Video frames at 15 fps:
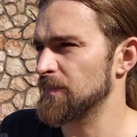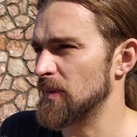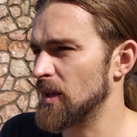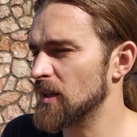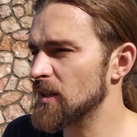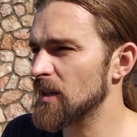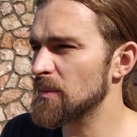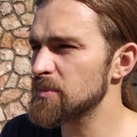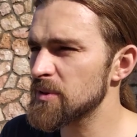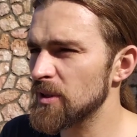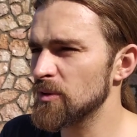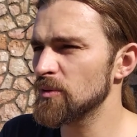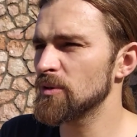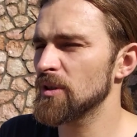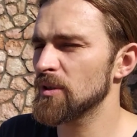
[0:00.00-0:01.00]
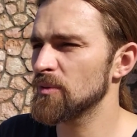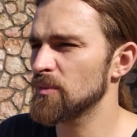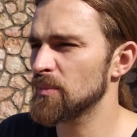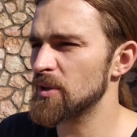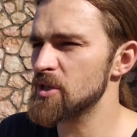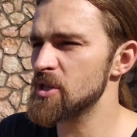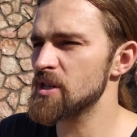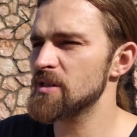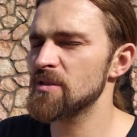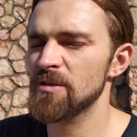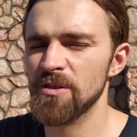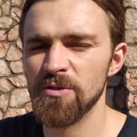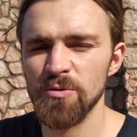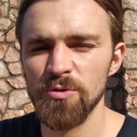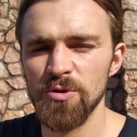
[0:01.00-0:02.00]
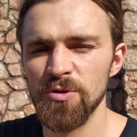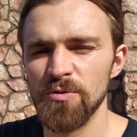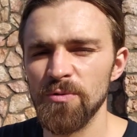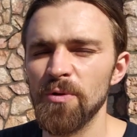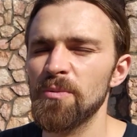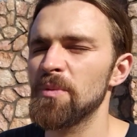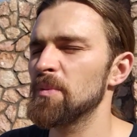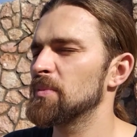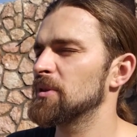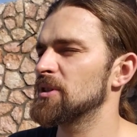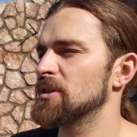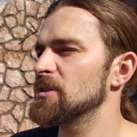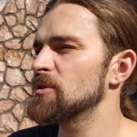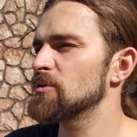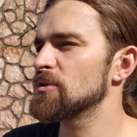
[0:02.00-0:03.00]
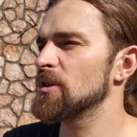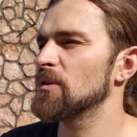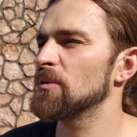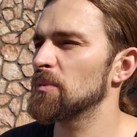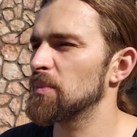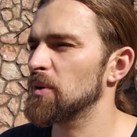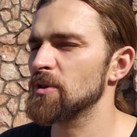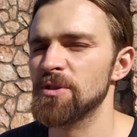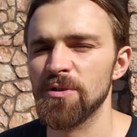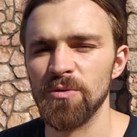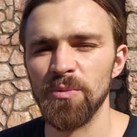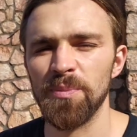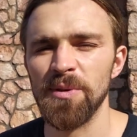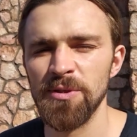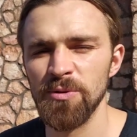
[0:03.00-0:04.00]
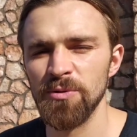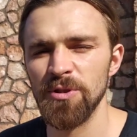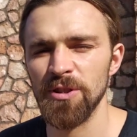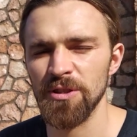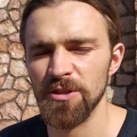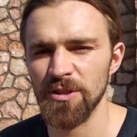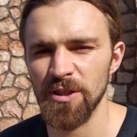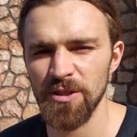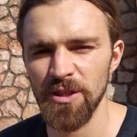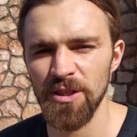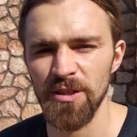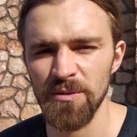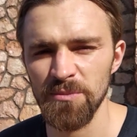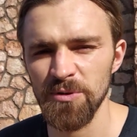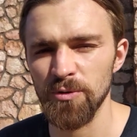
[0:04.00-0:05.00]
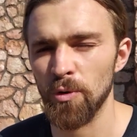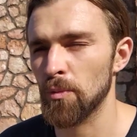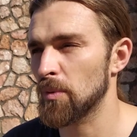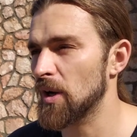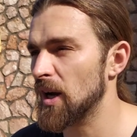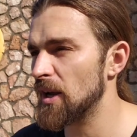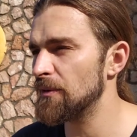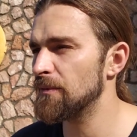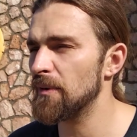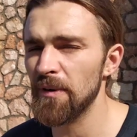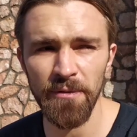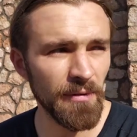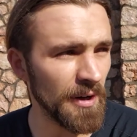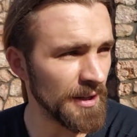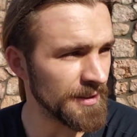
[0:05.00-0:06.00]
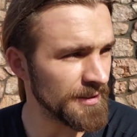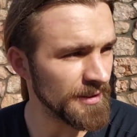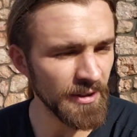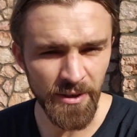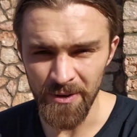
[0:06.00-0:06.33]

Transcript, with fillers: это абсолютно ну, божественное существо, и мы пришли сюда вот просто, ну, по сути, если сказать одним словом, кайфовать.